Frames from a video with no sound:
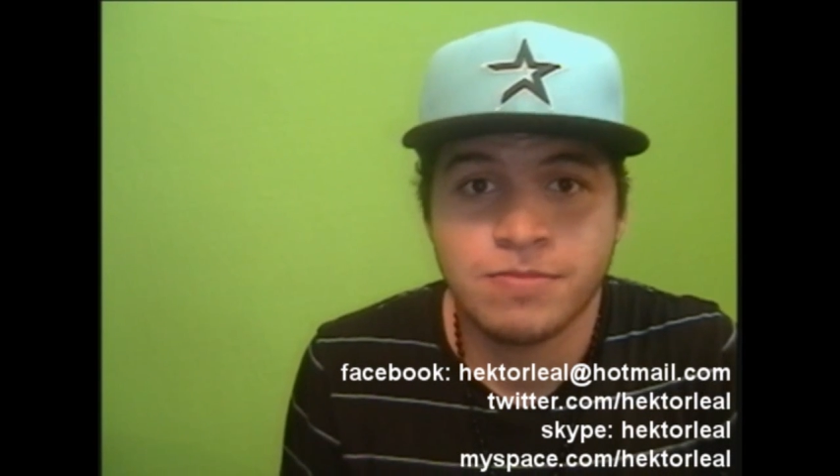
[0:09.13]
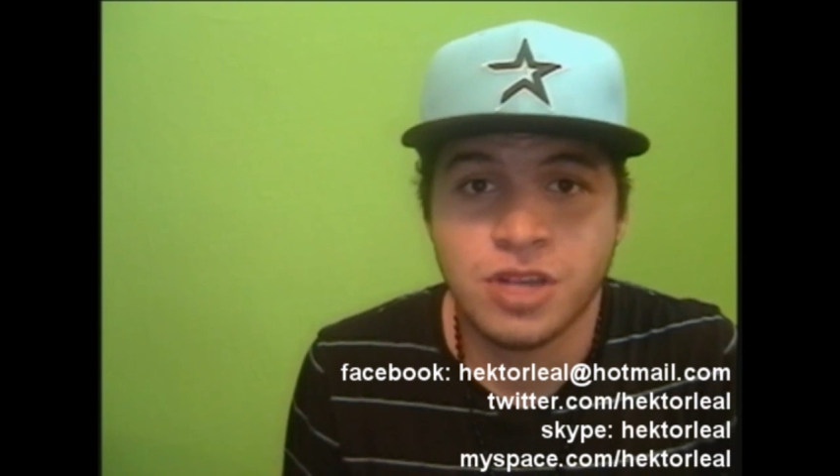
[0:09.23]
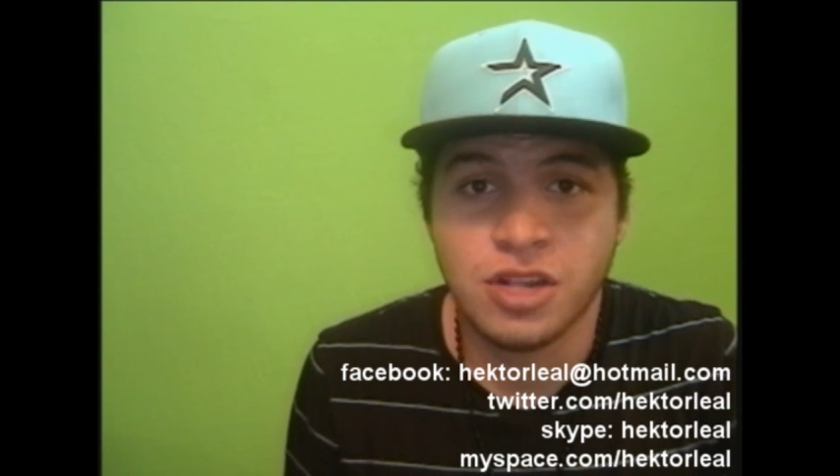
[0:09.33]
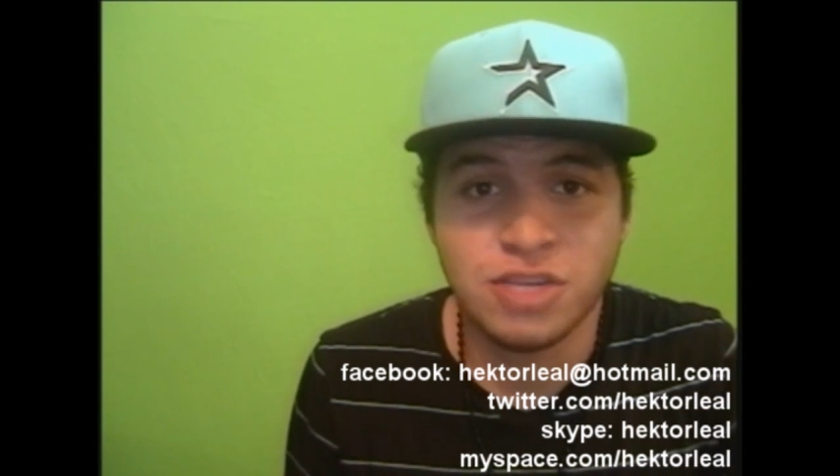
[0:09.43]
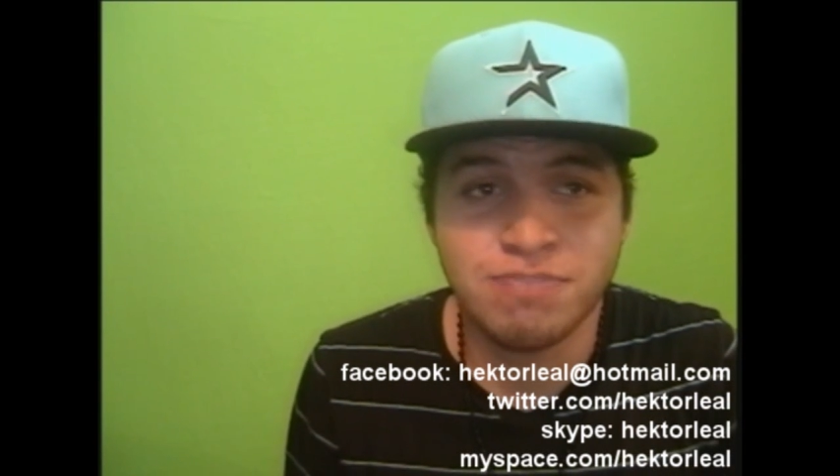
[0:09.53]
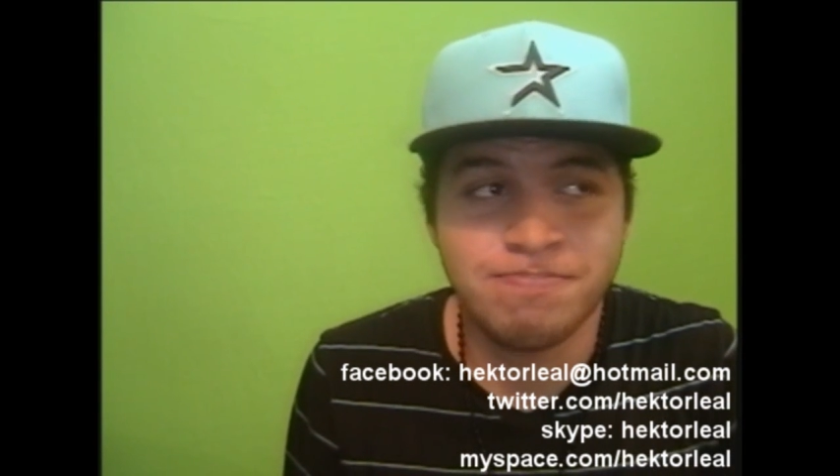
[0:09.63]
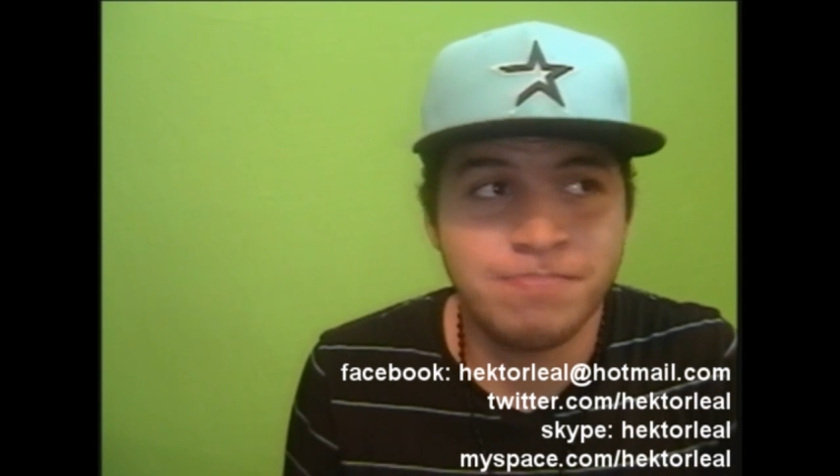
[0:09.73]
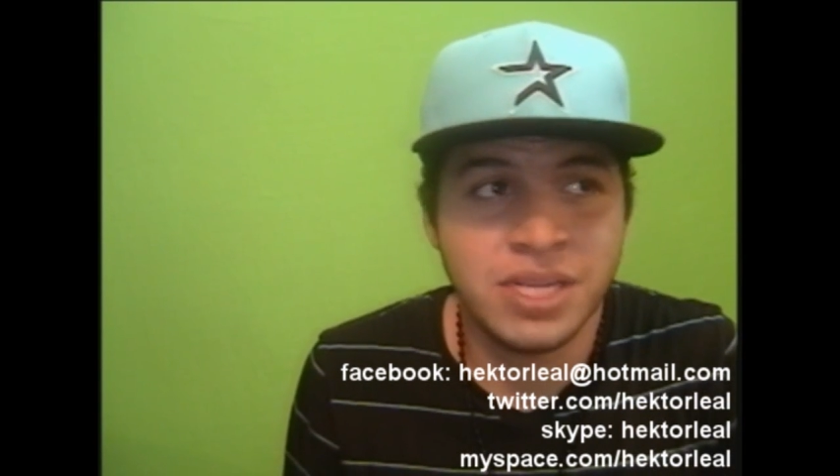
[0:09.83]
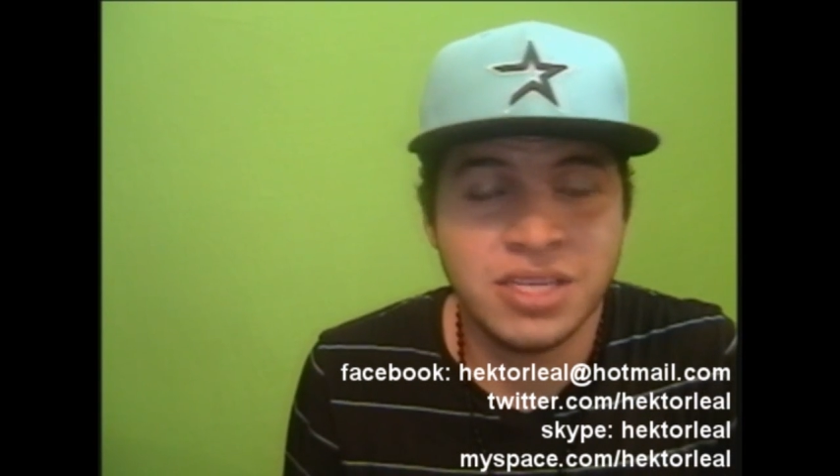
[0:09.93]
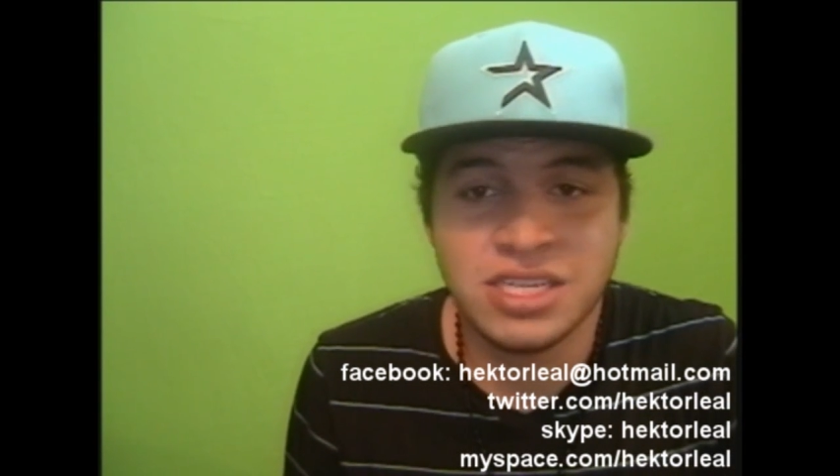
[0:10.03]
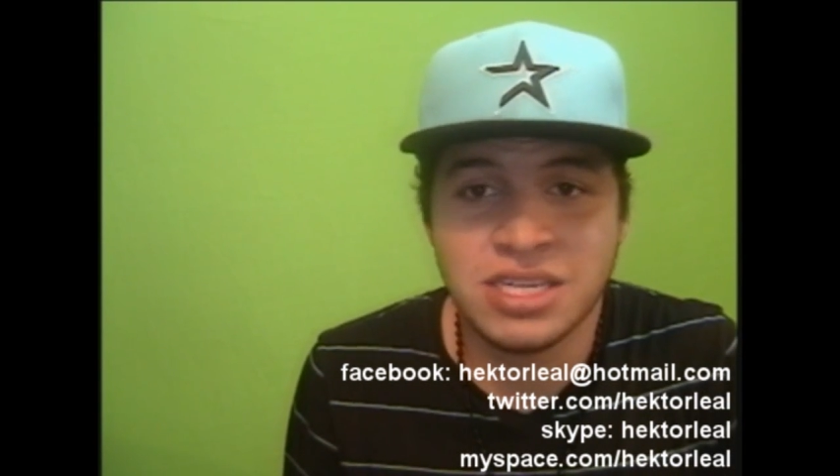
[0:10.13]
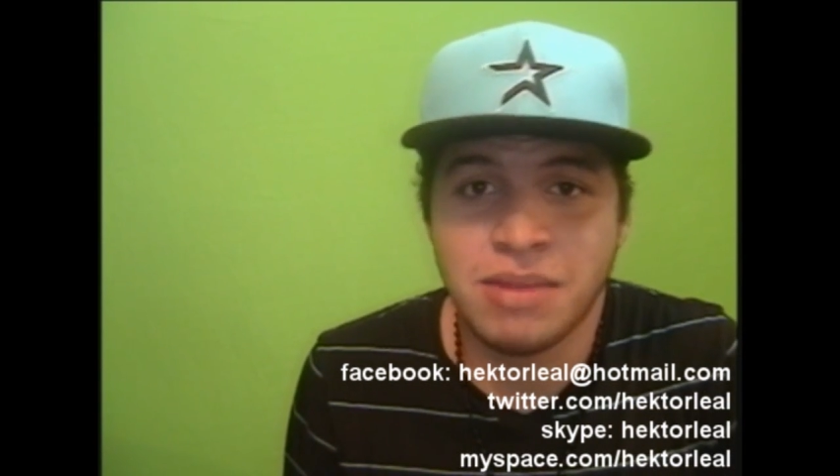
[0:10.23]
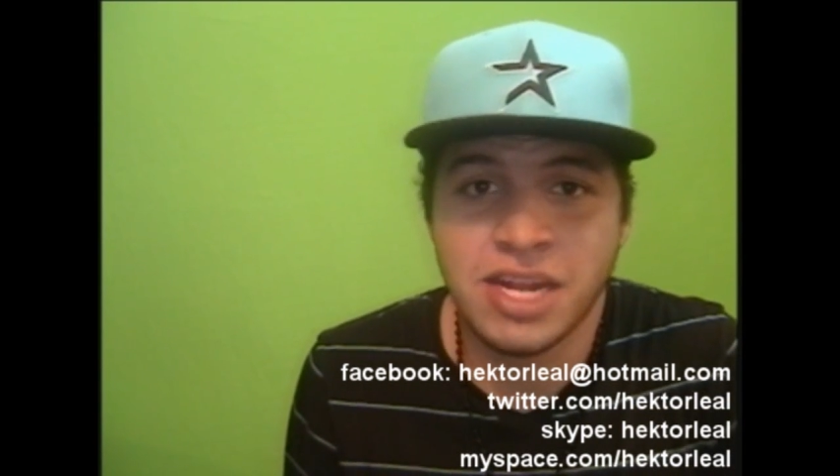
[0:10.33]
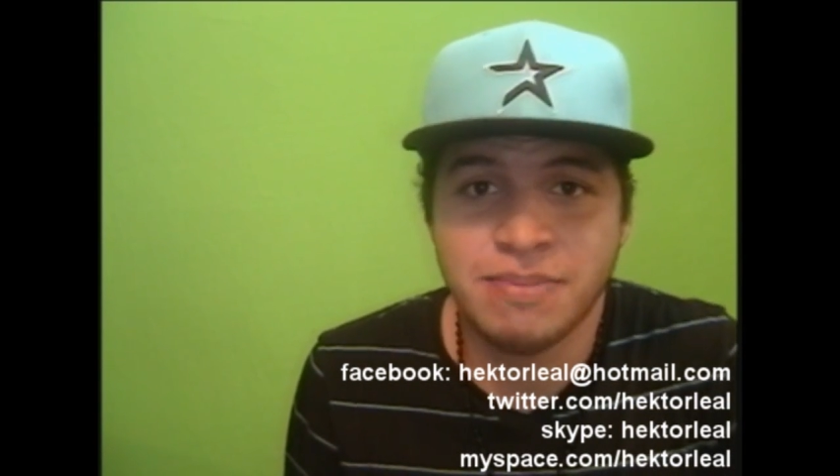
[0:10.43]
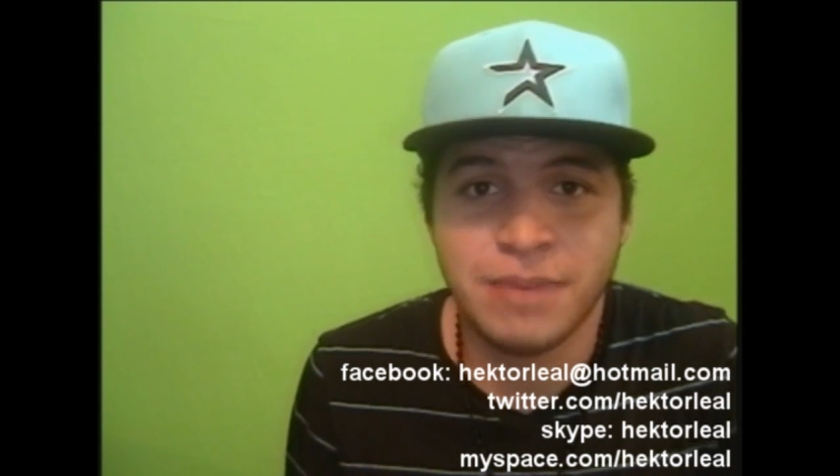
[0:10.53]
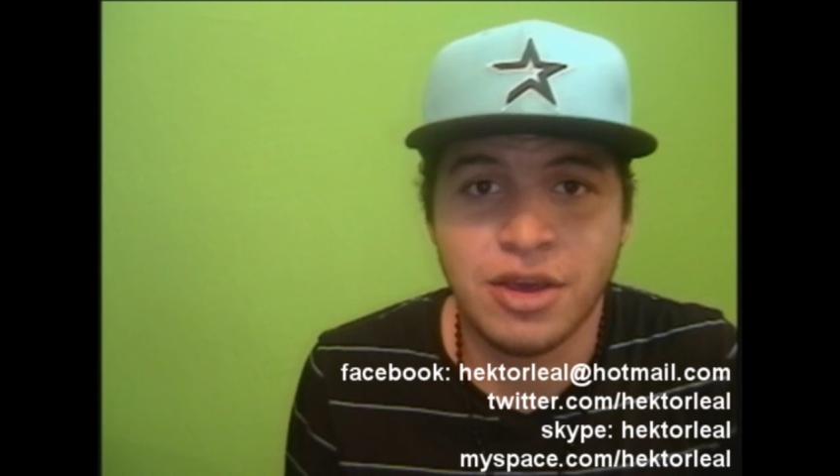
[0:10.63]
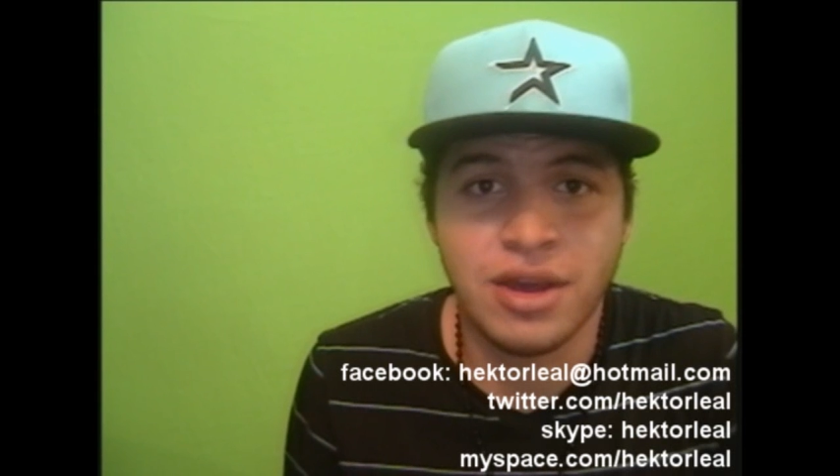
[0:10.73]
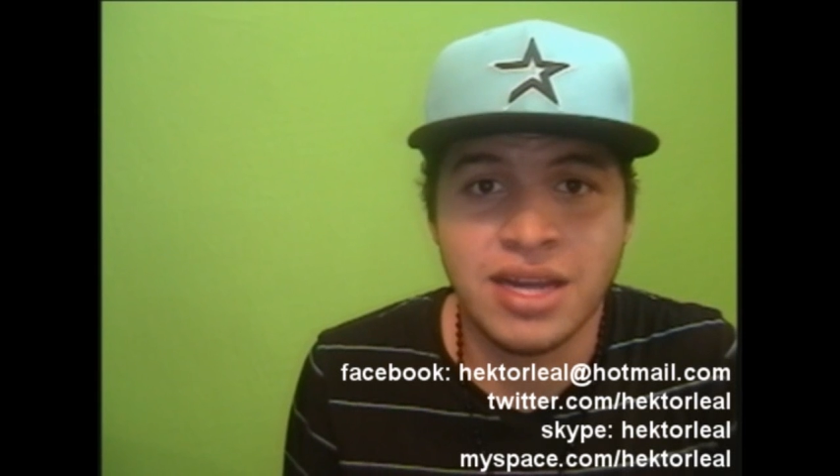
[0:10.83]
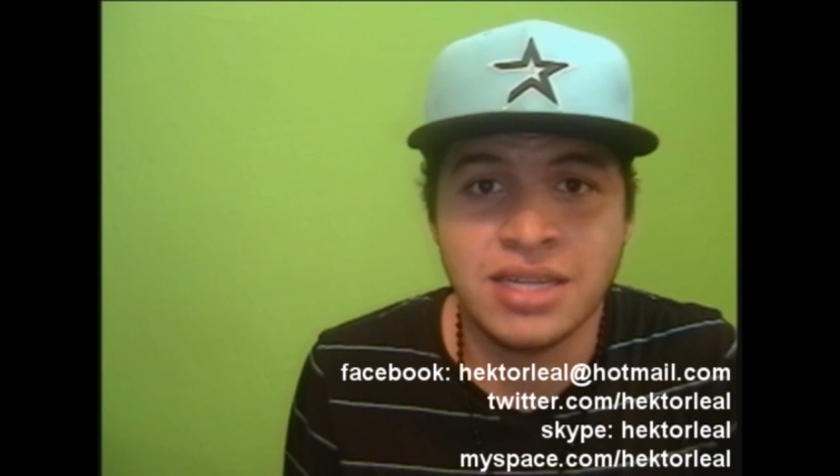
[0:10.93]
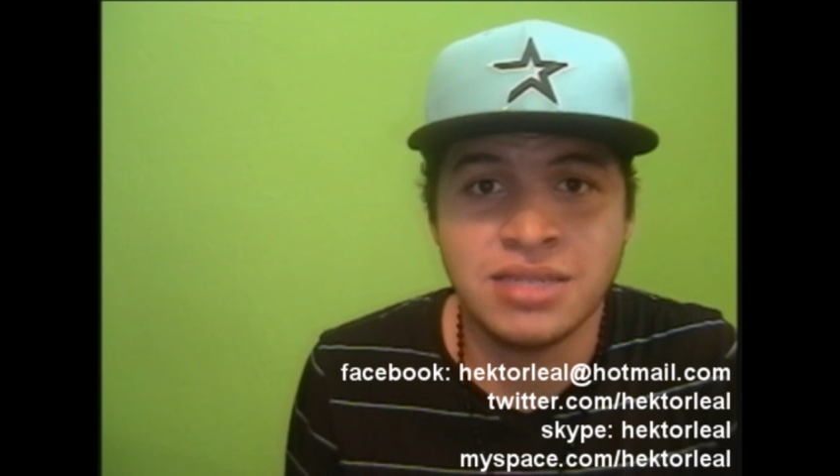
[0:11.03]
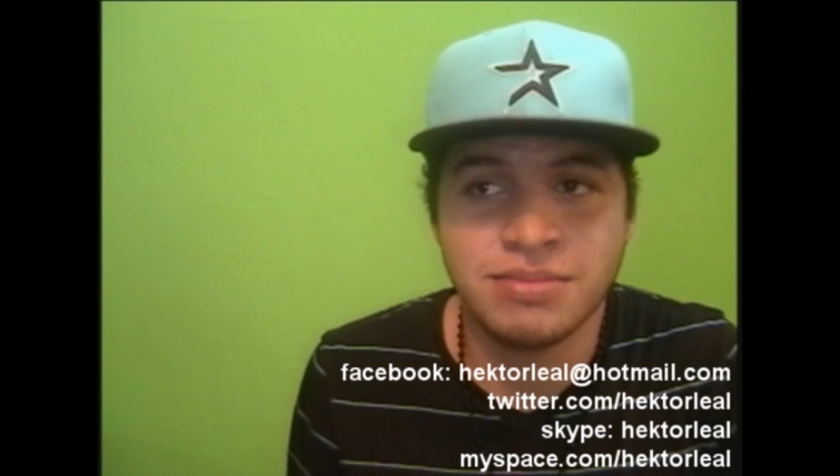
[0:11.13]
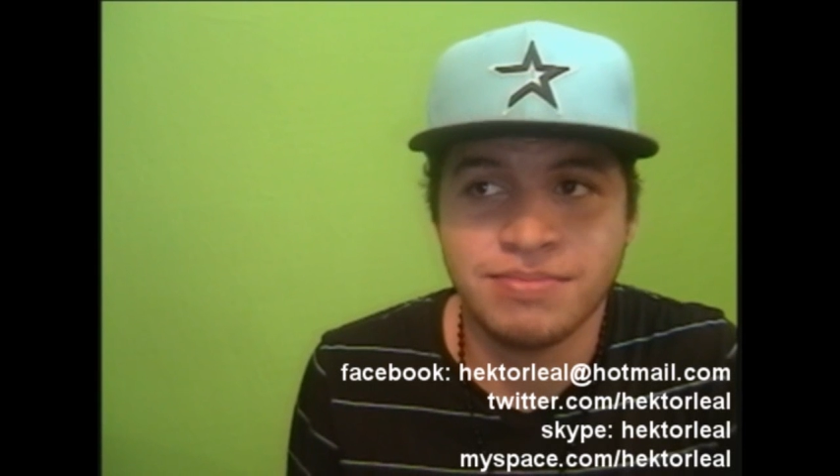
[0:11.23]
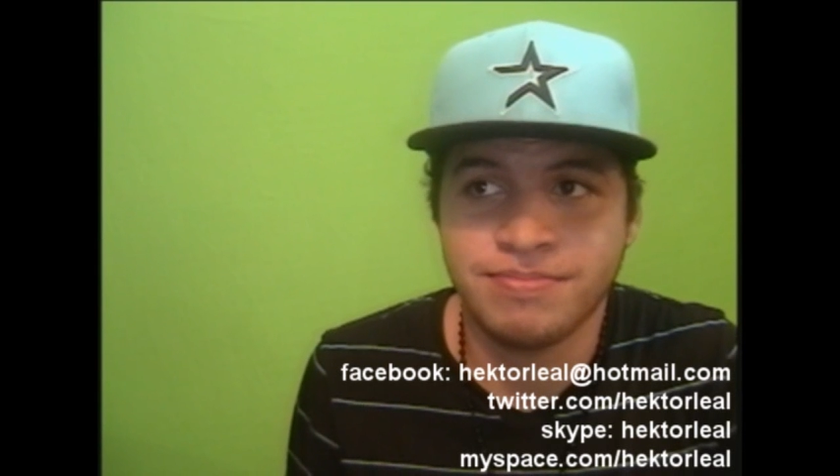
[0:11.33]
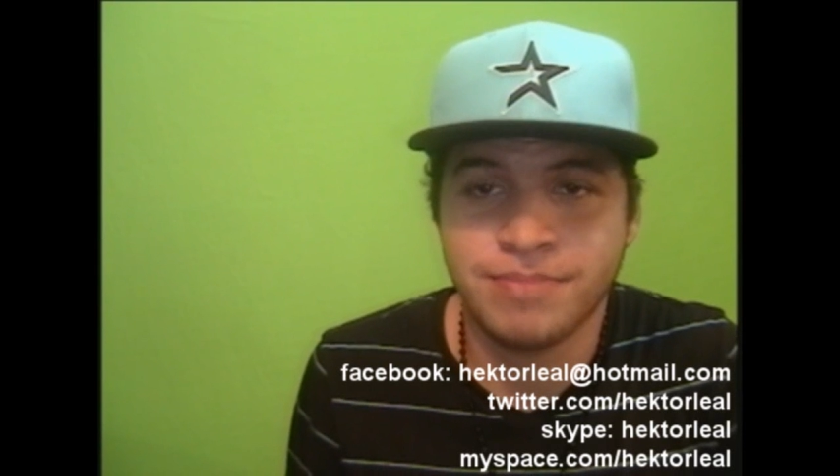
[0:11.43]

son dos pinches semanas pedorras,